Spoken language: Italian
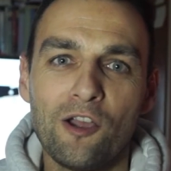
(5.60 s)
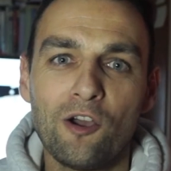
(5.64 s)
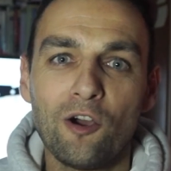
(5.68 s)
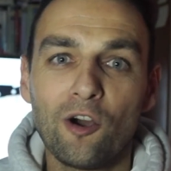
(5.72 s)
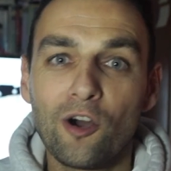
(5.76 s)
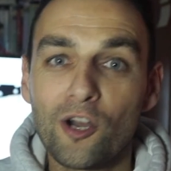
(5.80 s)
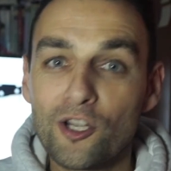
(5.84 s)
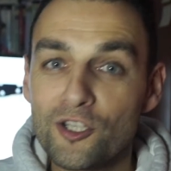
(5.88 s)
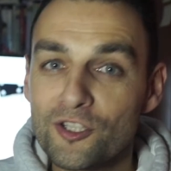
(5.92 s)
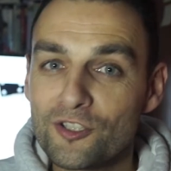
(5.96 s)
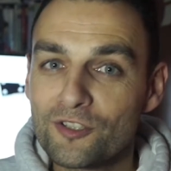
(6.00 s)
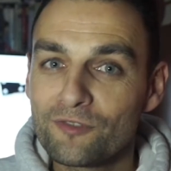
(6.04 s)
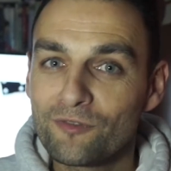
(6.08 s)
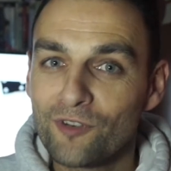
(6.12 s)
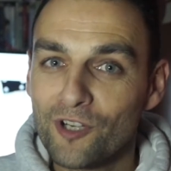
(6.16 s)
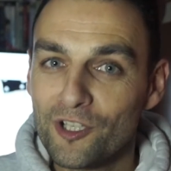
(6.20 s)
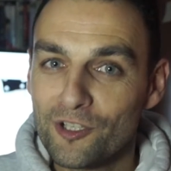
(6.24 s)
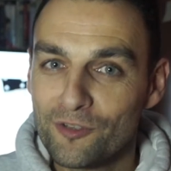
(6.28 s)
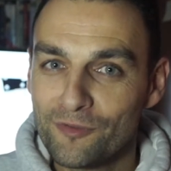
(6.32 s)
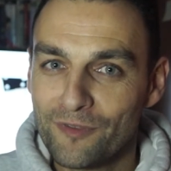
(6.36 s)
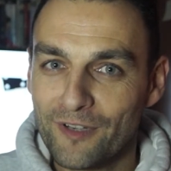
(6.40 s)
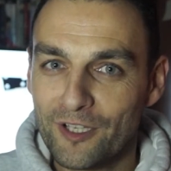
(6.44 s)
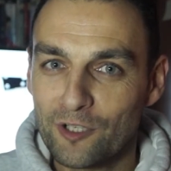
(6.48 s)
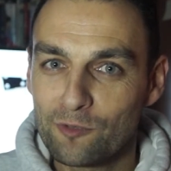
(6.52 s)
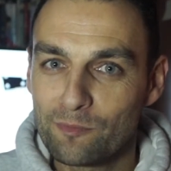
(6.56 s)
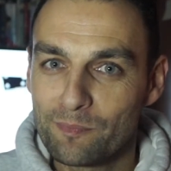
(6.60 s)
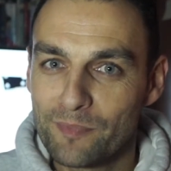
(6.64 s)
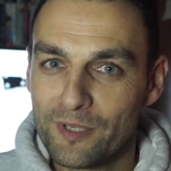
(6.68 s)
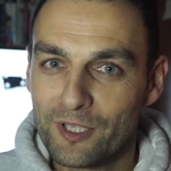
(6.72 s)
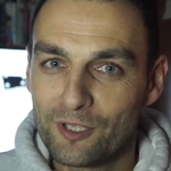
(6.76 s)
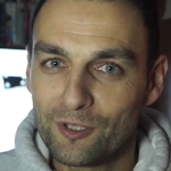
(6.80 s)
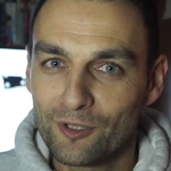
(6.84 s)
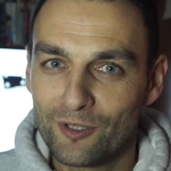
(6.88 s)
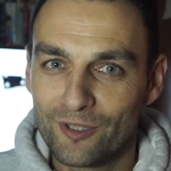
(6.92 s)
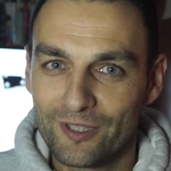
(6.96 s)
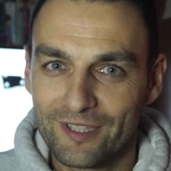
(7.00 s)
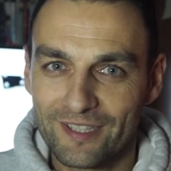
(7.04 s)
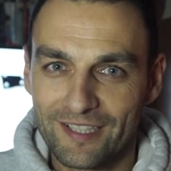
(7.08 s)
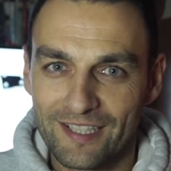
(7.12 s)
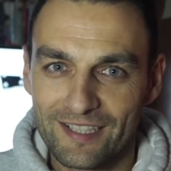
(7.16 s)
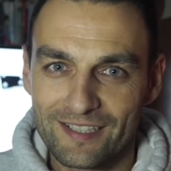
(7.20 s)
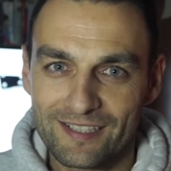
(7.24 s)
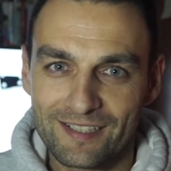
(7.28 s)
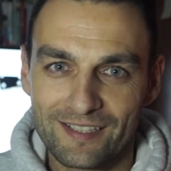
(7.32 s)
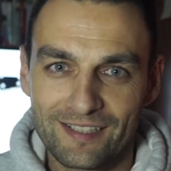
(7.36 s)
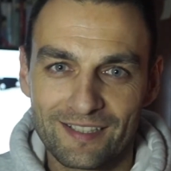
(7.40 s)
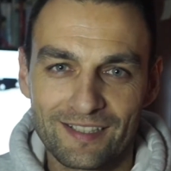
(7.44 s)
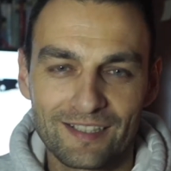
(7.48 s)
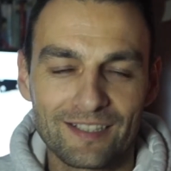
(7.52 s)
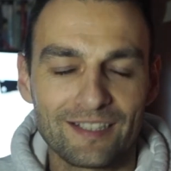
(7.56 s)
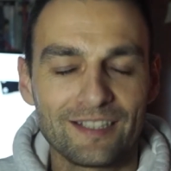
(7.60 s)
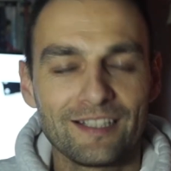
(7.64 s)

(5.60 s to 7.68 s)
Oggi voglio fare un piccolo test.